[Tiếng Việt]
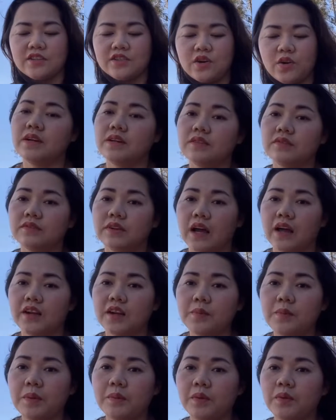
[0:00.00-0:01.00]
rồi
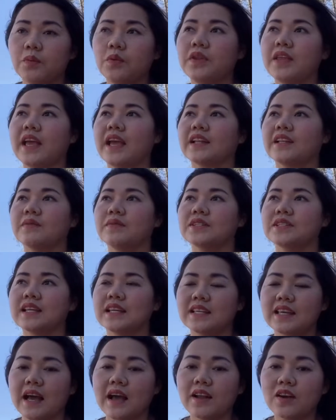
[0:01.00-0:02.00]
nếu mà mình mua nhà thì mình
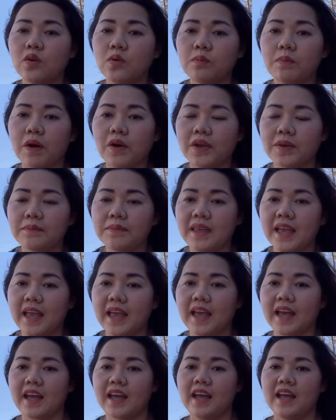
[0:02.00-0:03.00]
sẽ trả luôn bảo hiểm
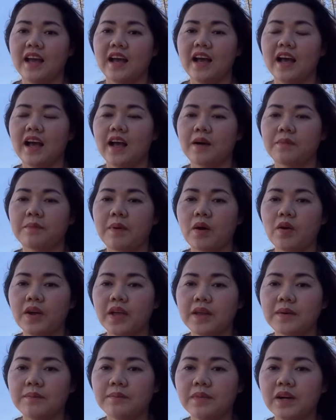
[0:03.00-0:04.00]
nhà, bảo
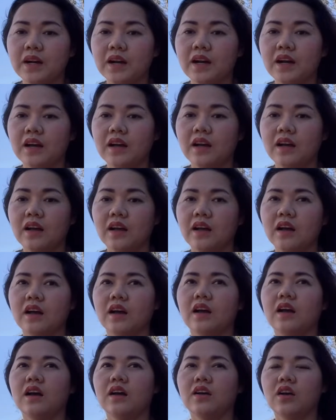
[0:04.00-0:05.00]
hiểm
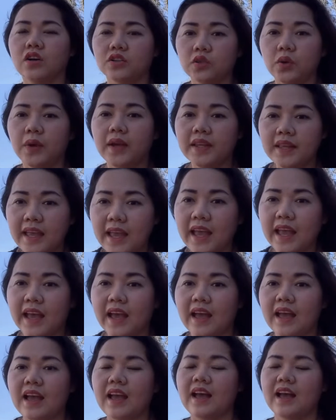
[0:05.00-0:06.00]
rồi thuế
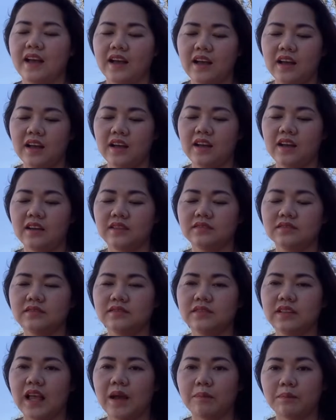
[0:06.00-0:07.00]
nhà,
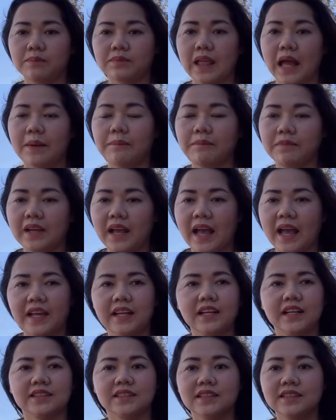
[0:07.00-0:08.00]
là 8
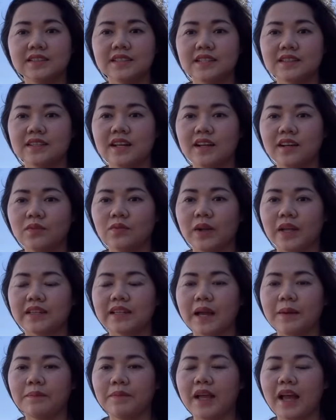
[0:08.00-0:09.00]
cái rồi, tính sơ sơ luôn lại
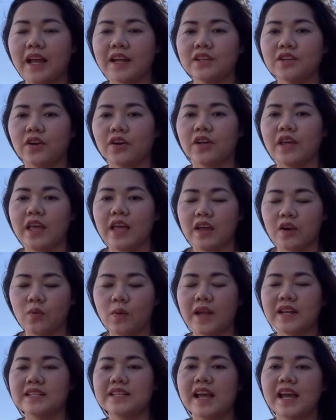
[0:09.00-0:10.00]
8 cái rồi.
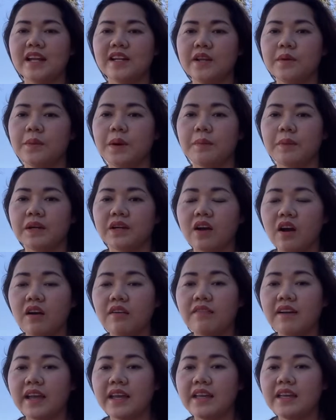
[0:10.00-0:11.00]
Ngoài ra nếu mà mình
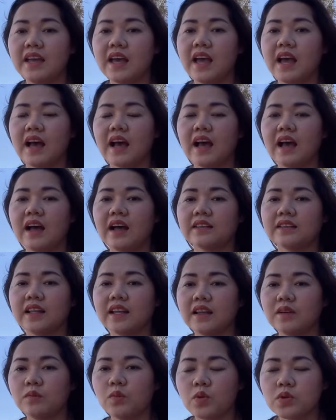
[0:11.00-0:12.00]
có vay
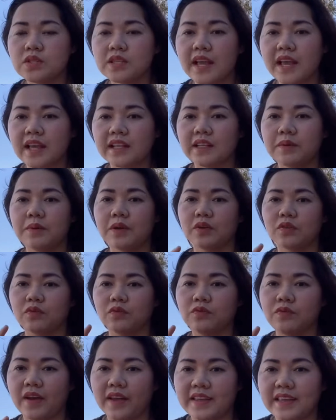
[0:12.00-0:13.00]
tiền mua xe thì mình
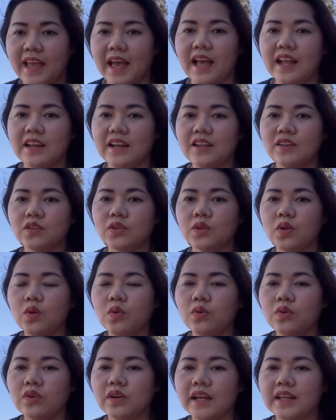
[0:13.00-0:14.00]
phải trả
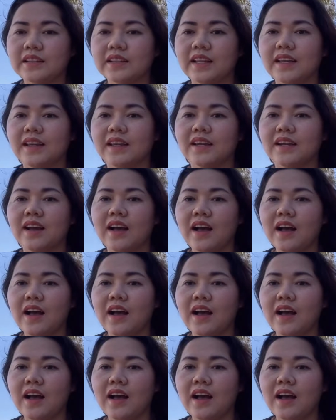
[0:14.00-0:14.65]
luôn cái tiền